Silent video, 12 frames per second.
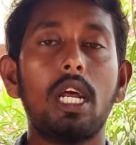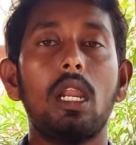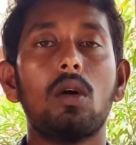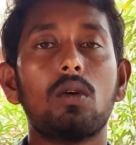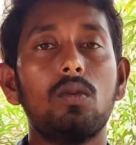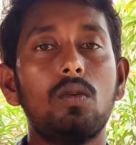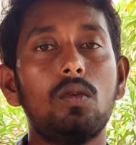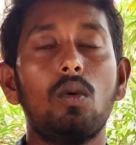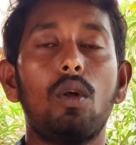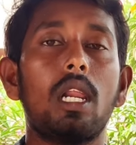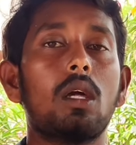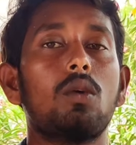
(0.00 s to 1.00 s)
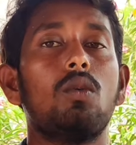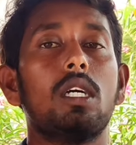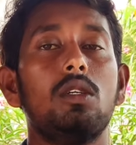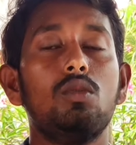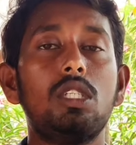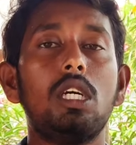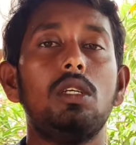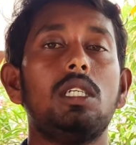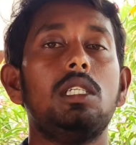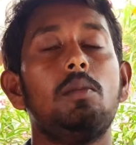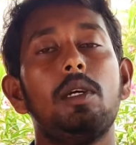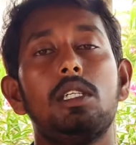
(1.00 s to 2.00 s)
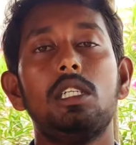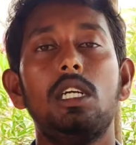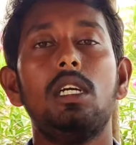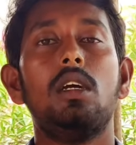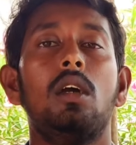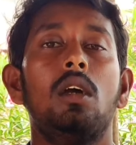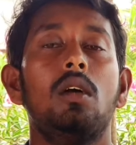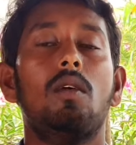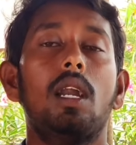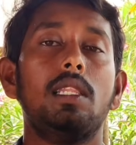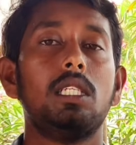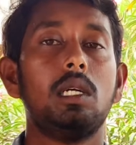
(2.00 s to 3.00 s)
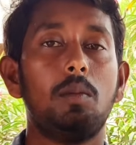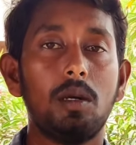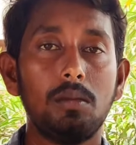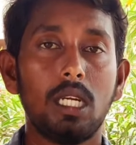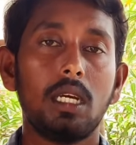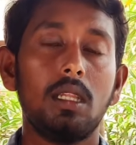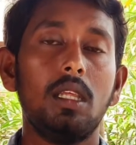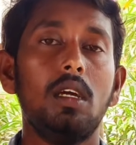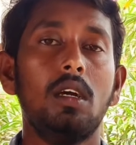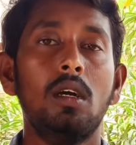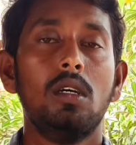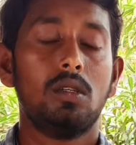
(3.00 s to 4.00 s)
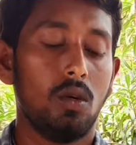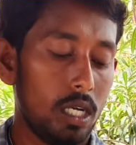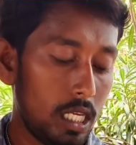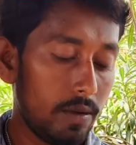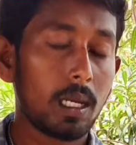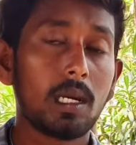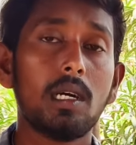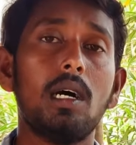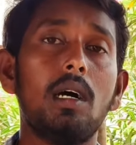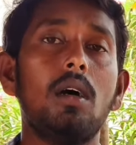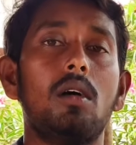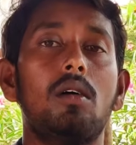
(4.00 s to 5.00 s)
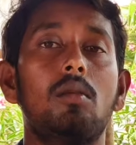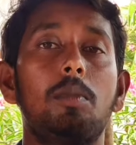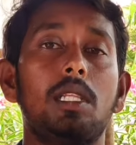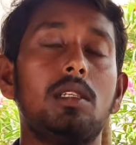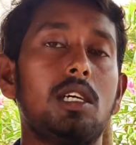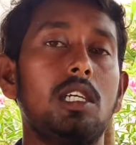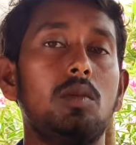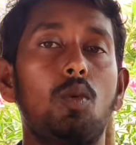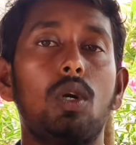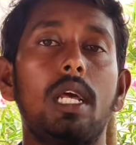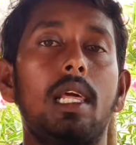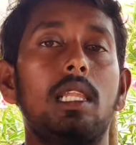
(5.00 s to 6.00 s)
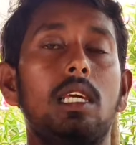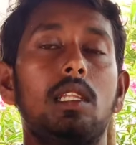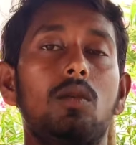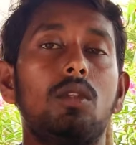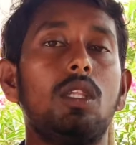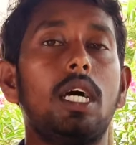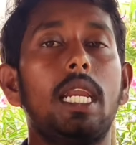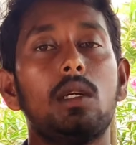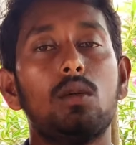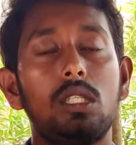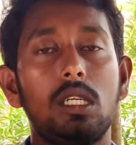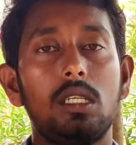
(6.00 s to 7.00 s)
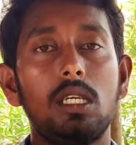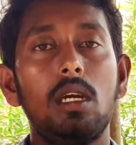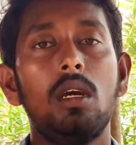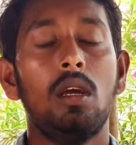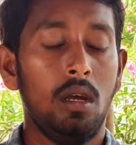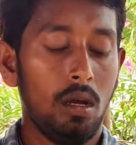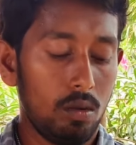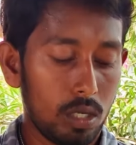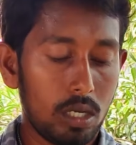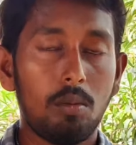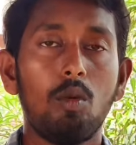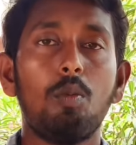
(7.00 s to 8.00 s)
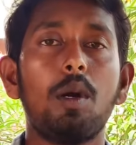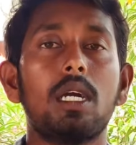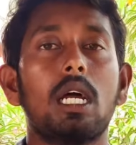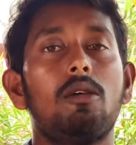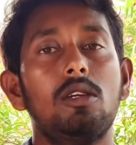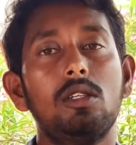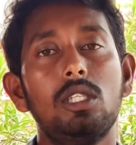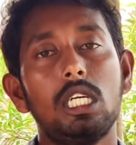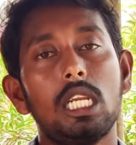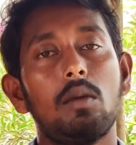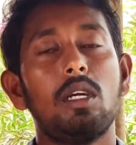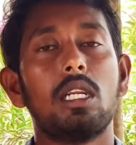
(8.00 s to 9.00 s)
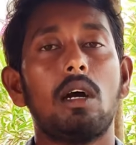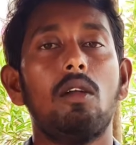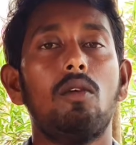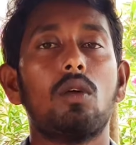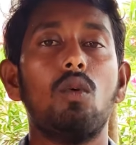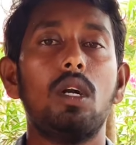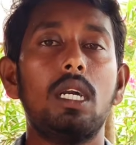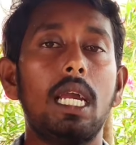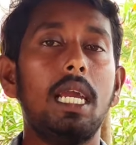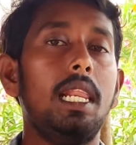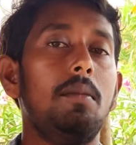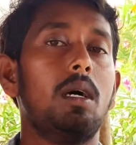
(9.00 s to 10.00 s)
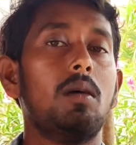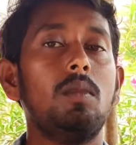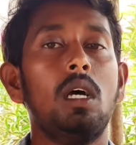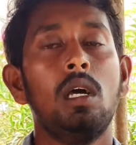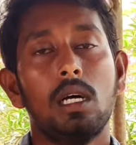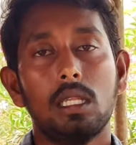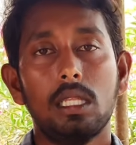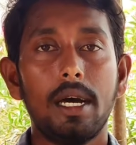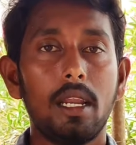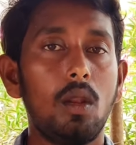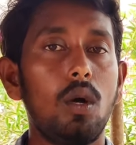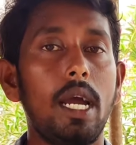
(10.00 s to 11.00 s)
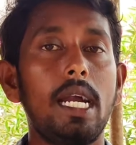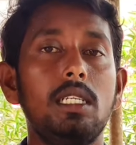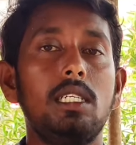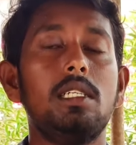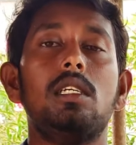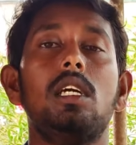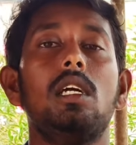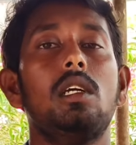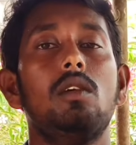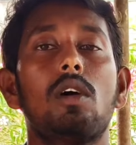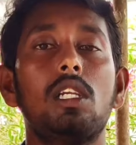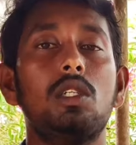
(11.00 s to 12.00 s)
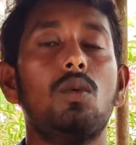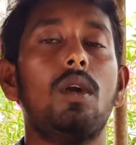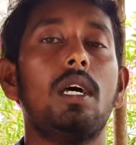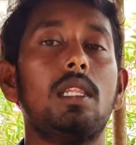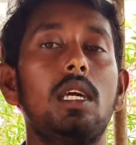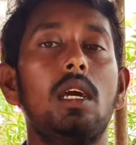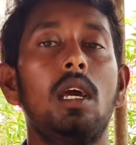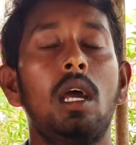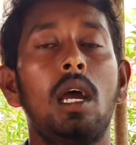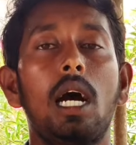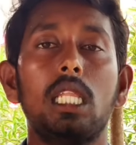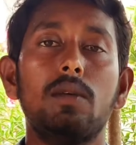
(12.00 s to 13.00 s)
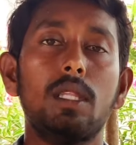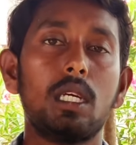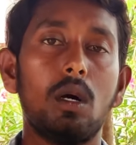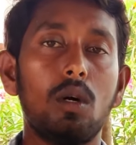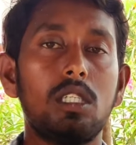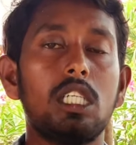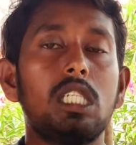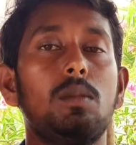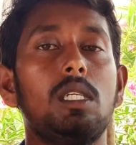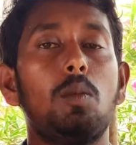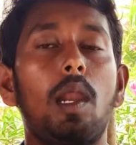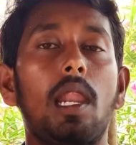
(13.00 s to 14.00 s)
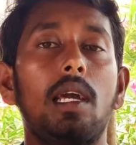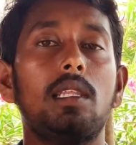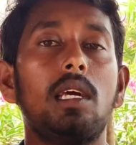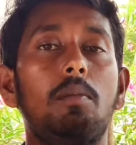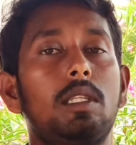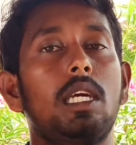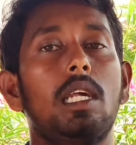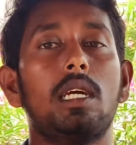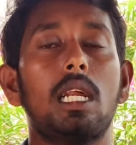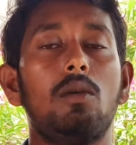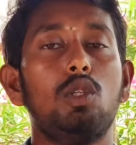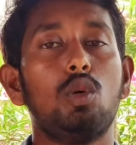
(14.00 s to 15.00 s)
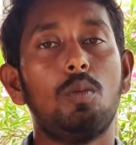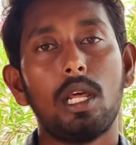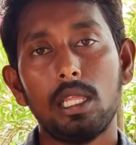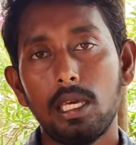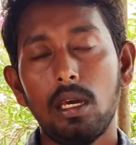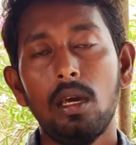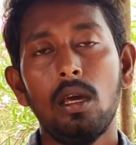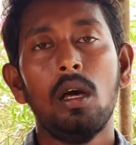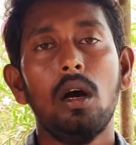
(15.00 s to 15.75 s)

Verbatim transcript: పొట్టేళ్లకు గొర్రెలకు కూడా యూజ్ చేయొచ్చు అని చెప్పేసి వాళ్ళైతే చెప్పడం జరిగింది సో అదే విధంగా పెద్ద సైజు పొట్టేలు ఏదైతే ఉందో దానికి వచ్చేసి ఒక ముప్పై గ్రాముల నుంచి నలభై గ్రాముల వరకు డైలీ మనం దానాలో యాడ్ చేసి ఇవ్వాల్సి ఉంటుంది అదేవిధంగా ఒక సిక్స్ మంత్స్ పిల్ల అయితే పదిహేను గ్రాముల చొప్పున అయితే